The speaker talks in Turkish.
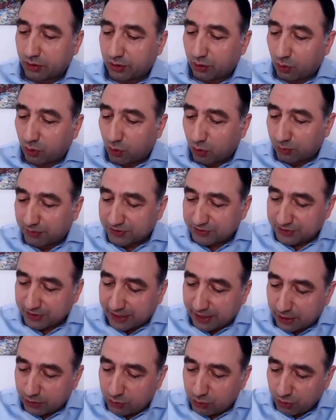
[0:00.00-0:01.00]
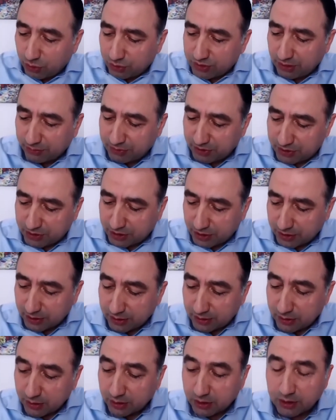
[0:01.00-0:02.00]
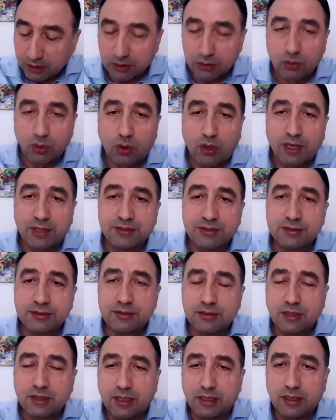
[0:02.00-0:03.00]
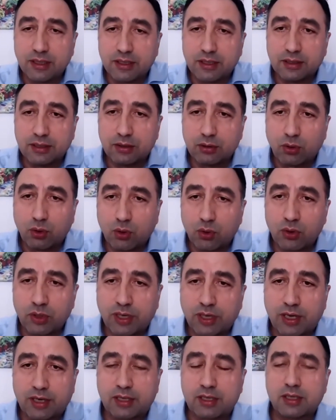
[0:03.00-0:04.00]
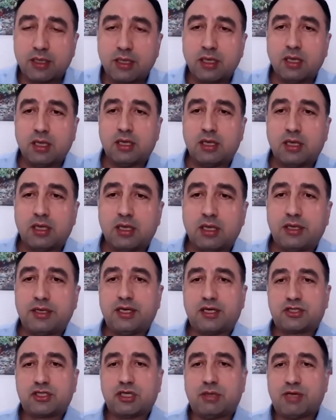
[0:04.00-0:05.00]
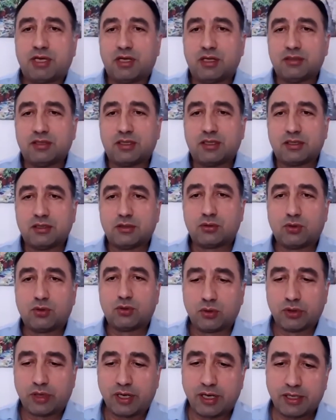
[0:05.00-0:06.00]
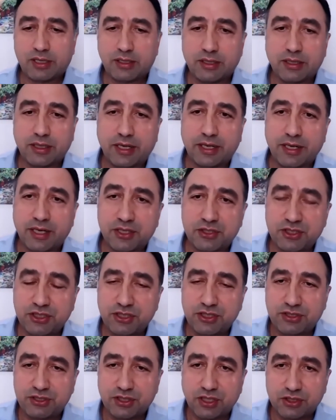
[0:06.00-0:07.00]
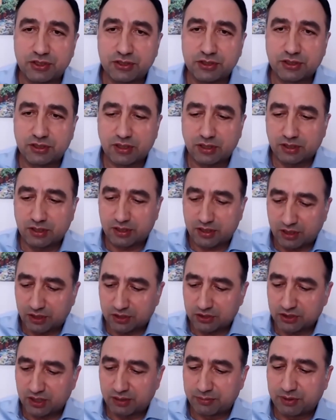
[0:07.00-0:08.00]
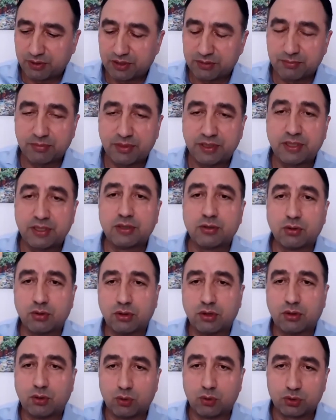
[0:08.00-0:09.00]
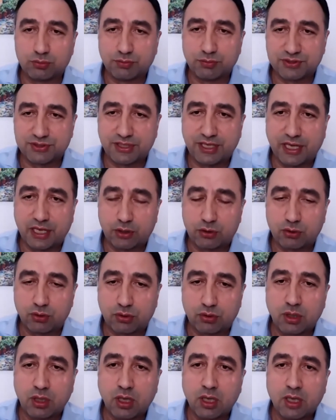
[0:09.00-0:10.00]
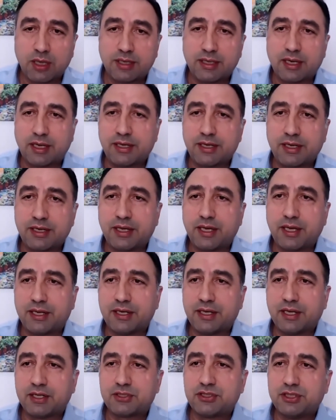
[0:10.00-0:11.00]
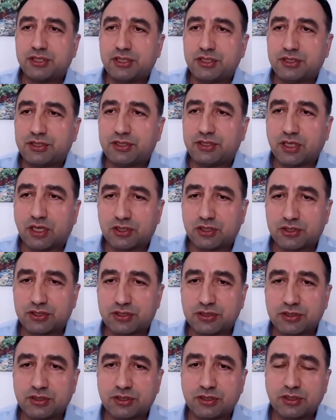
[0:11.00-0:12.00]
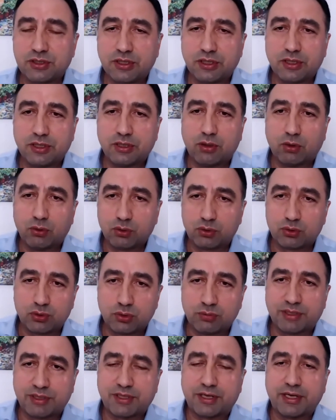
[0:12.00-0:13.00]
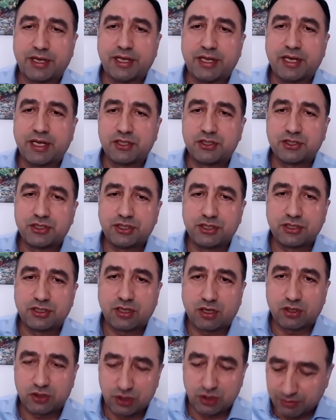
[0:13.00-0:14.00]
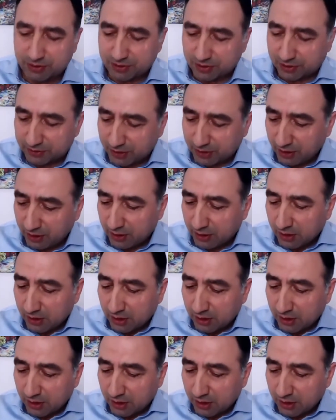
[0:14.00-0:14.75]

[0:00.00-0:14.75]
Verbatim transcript: olması gerekiyor? Tabii ki doğanın korunarak, yaşam alanlarının korunarak enerji ihtiyacını karşılayabilmenin oluşması gerekiyor. Yani enerji ihtiyaçlarını oluşturmadan, enerjiyi karşılamadan da